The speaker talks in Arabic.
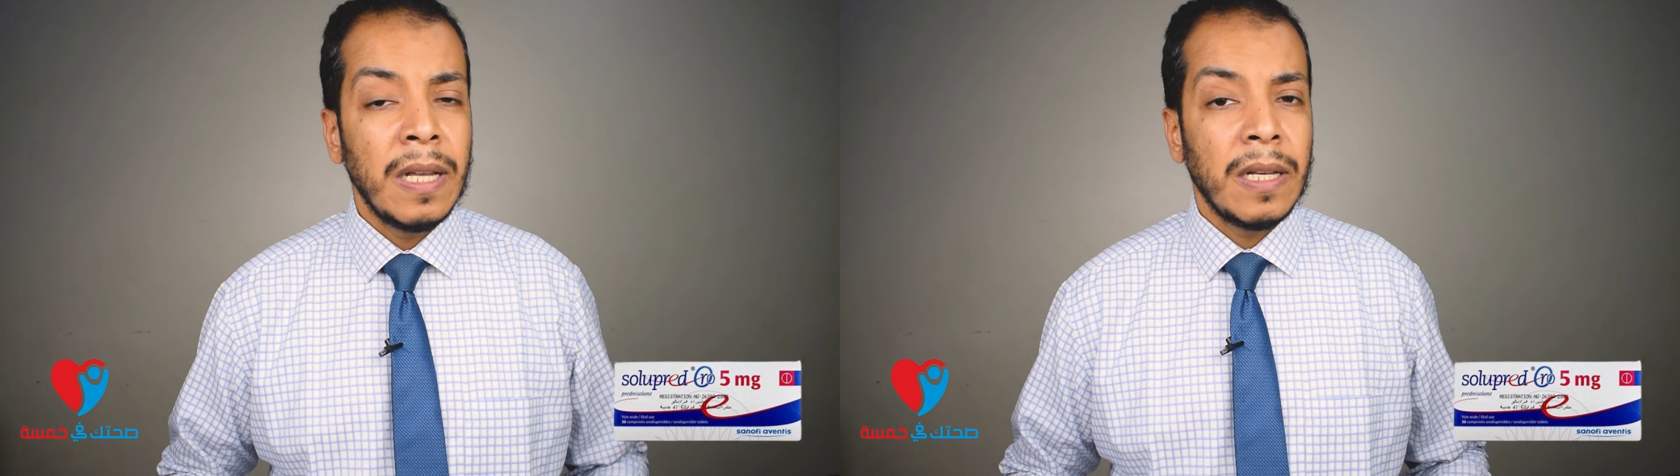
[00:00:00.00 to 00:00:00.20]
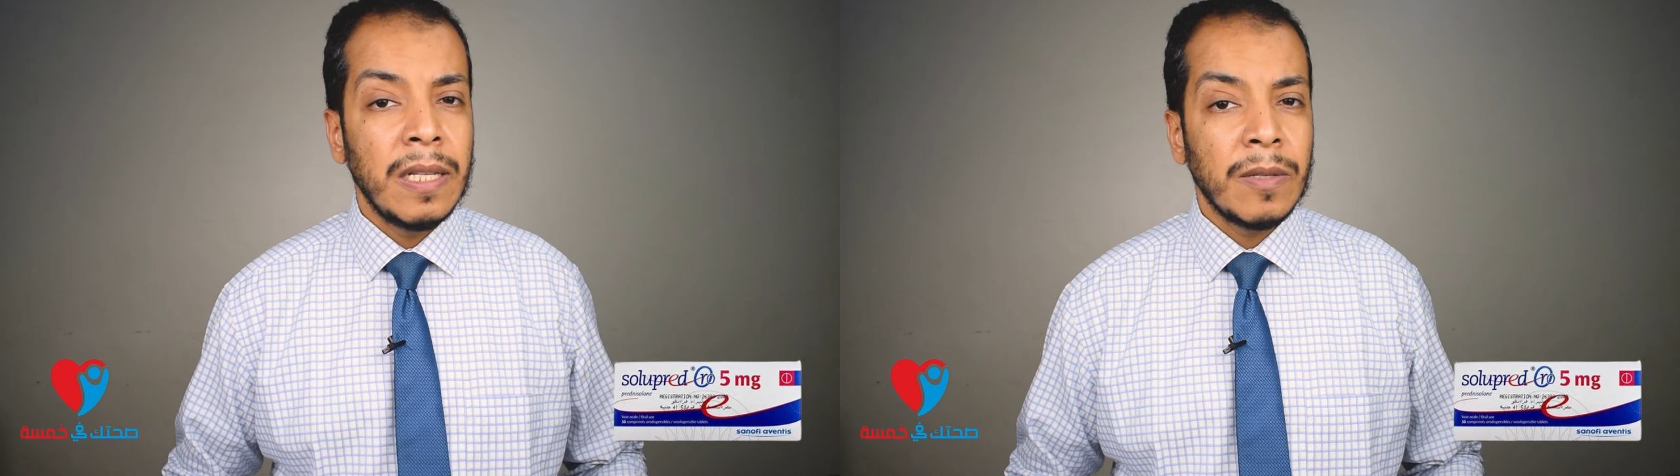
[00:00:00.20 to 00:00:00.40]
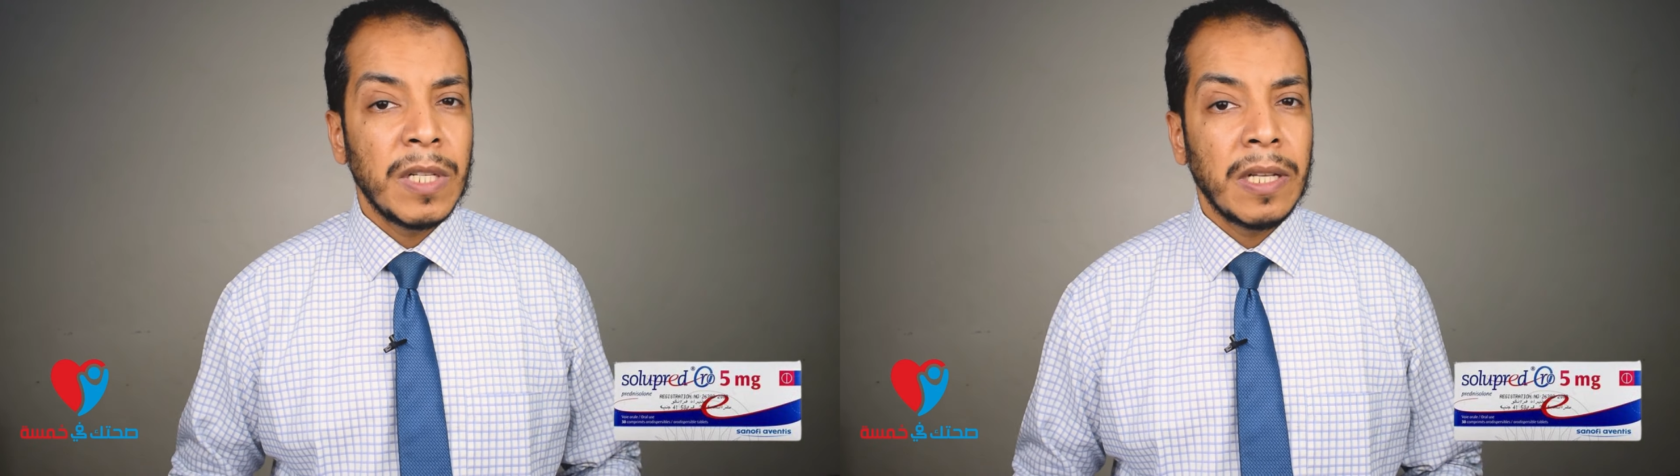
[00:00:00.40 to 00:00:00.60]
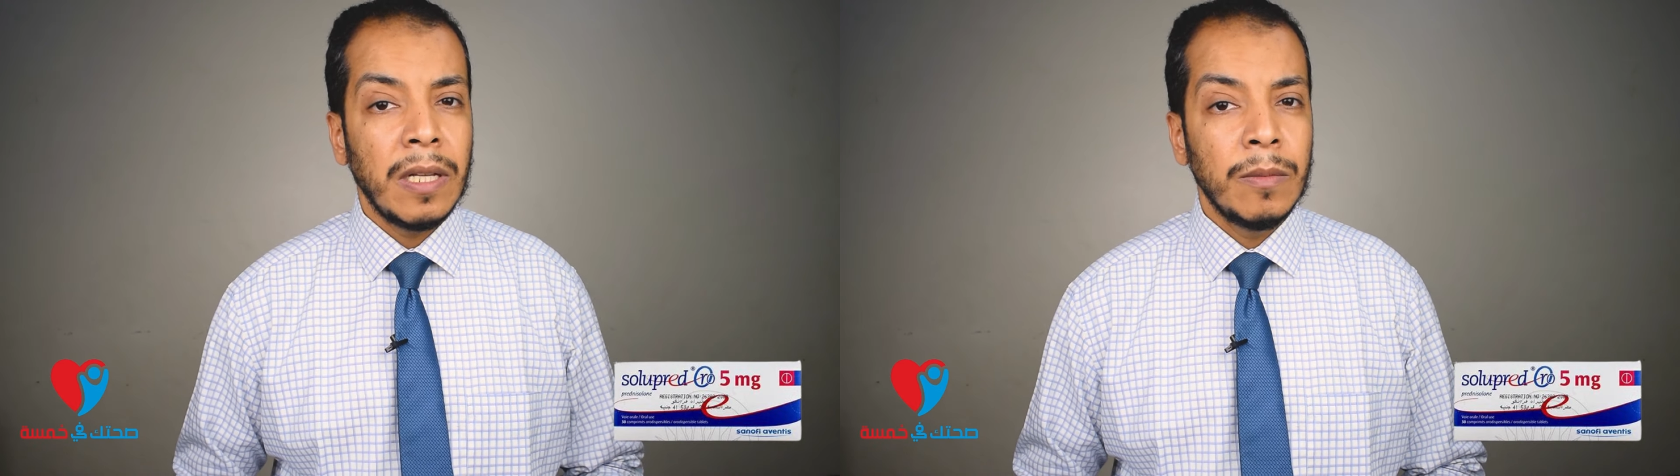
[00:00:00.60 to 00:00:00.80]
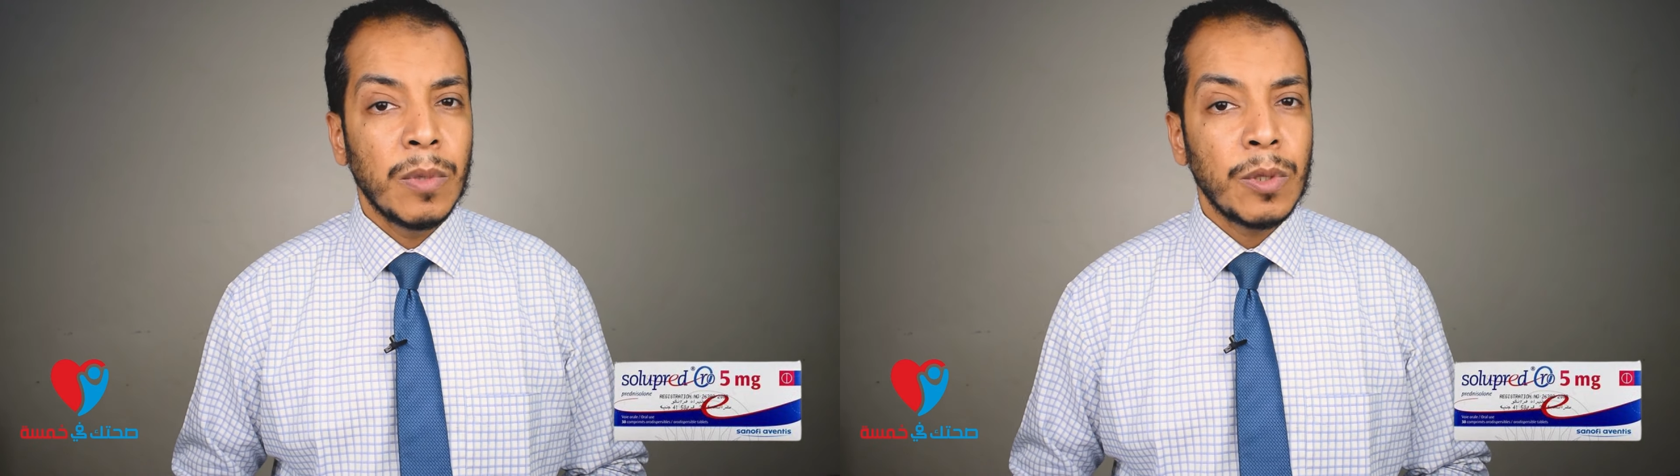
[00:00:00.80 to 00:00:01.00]
لازم
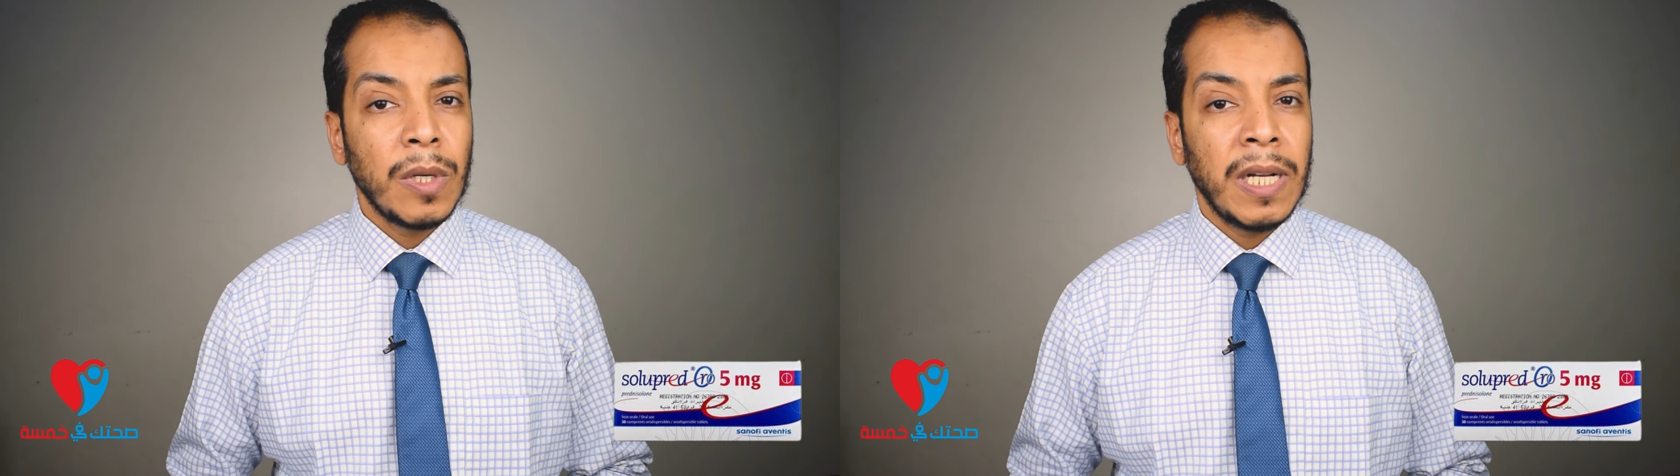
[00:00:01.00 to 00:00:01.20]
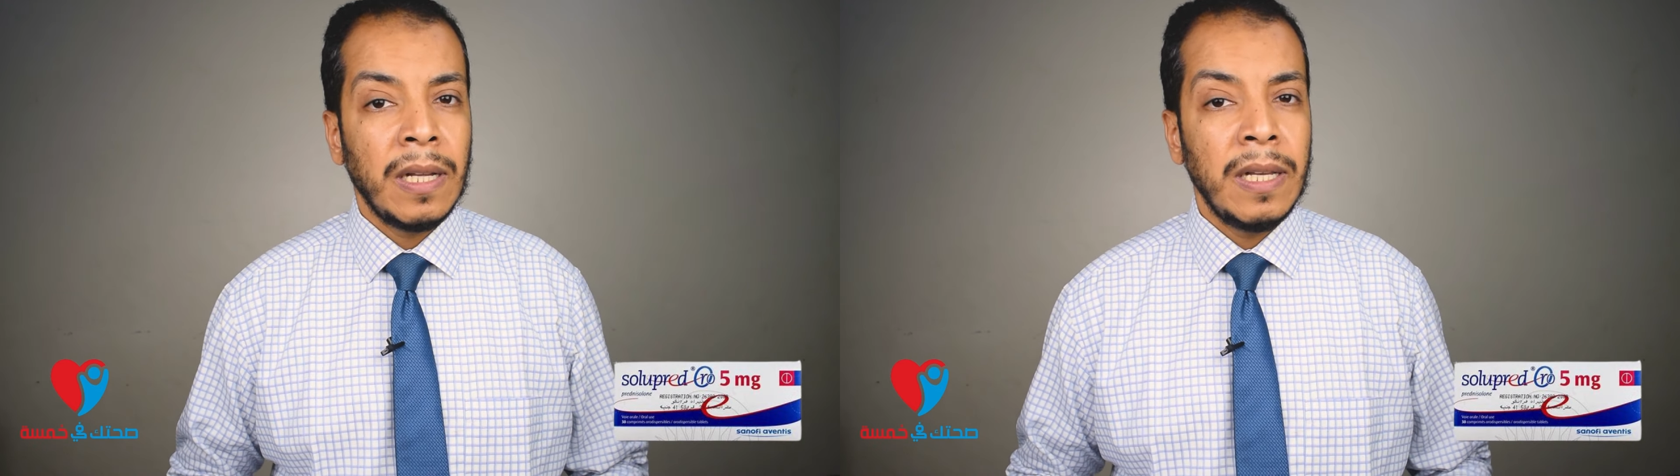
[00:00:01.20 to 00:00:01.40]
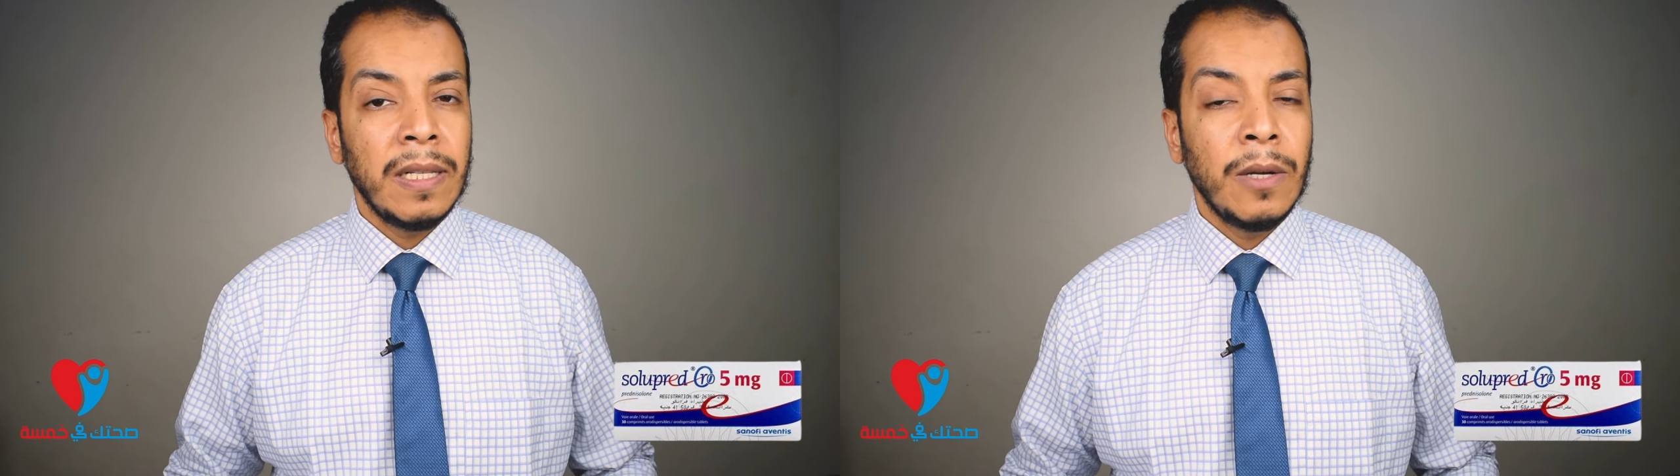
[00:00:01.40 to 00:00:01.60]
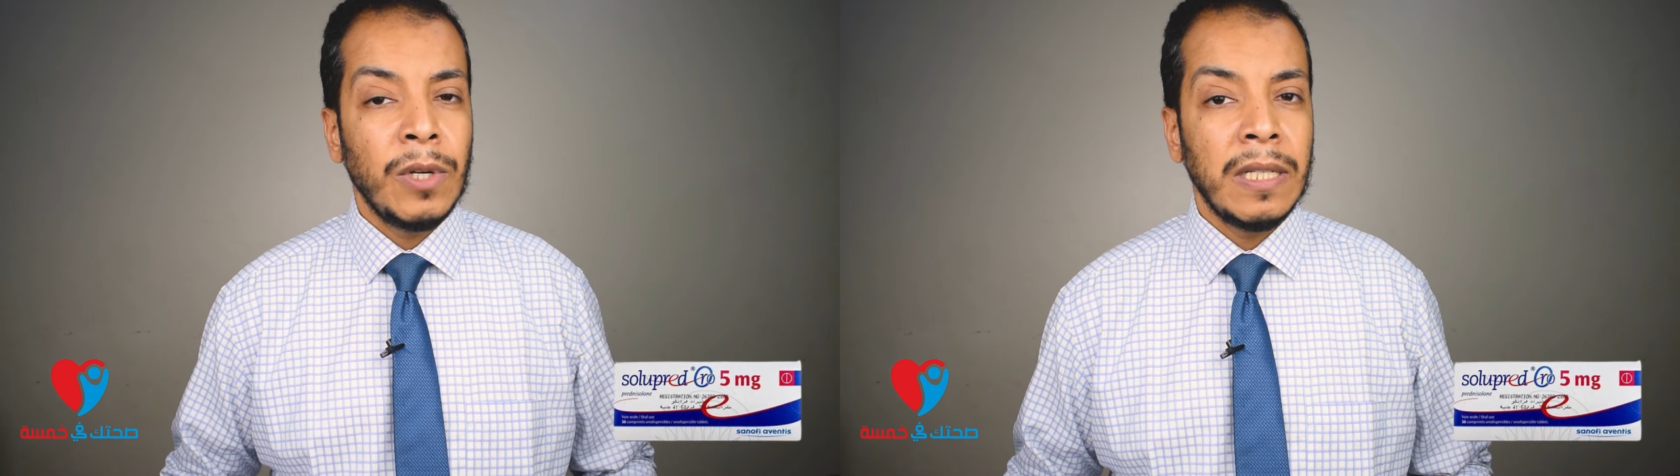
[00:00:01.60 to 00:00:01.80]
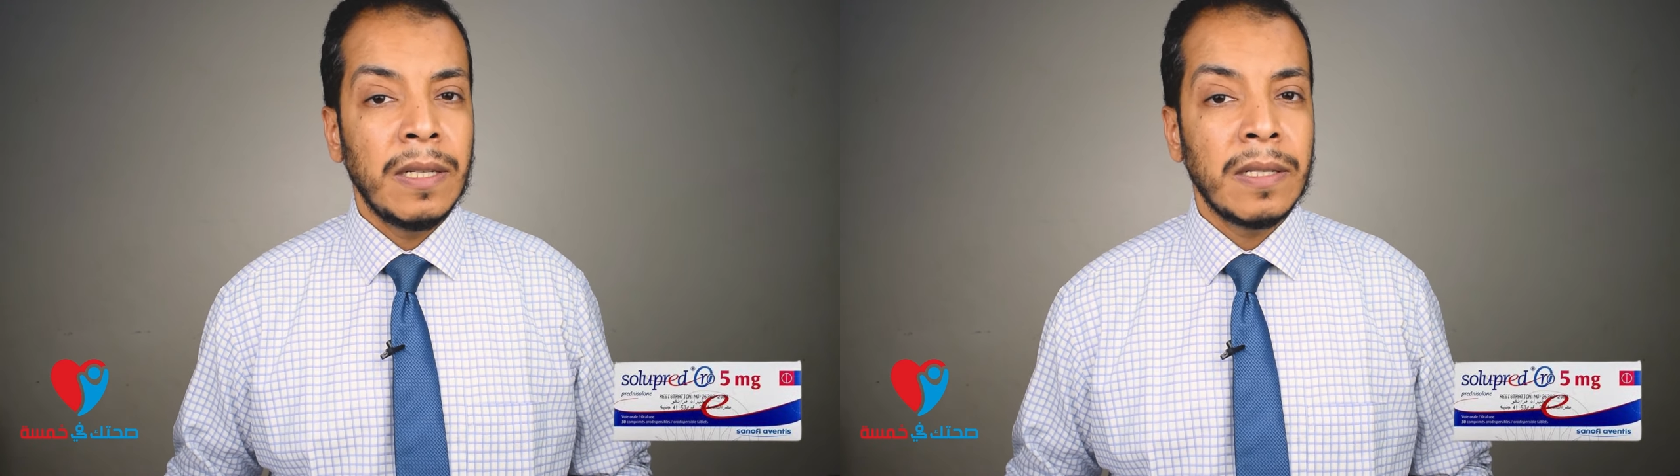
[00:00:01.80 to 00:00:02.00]
نتكلم بسرعة على
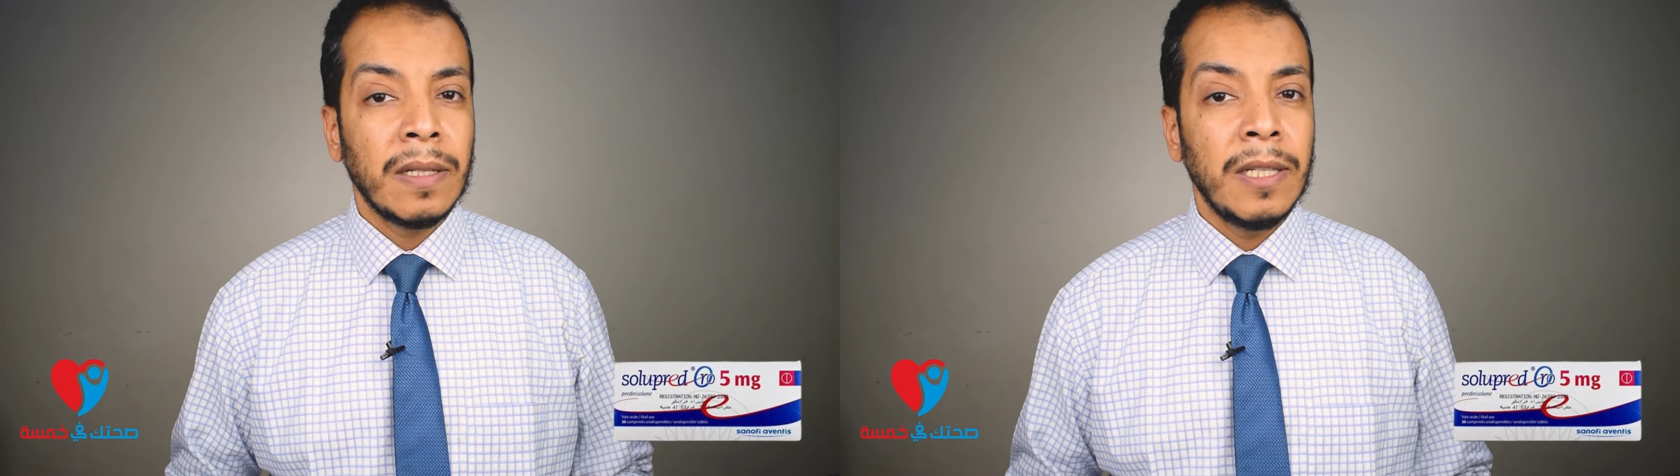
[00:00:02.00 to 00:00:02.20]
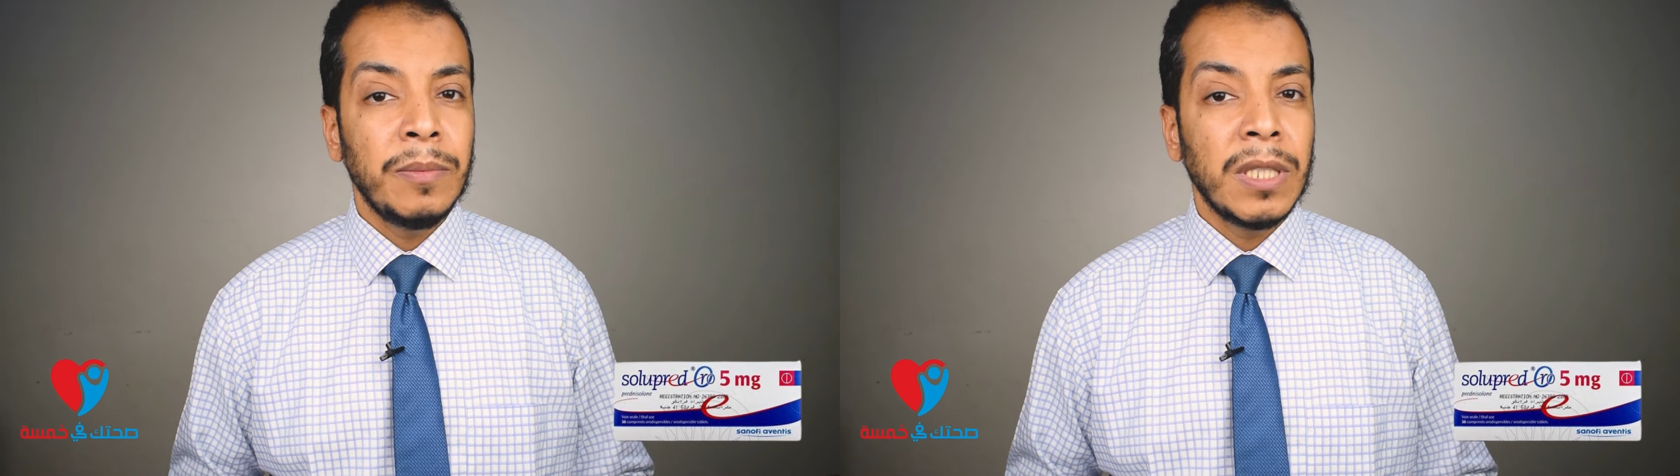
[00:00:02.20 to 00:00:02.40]
دواعي الاستخدام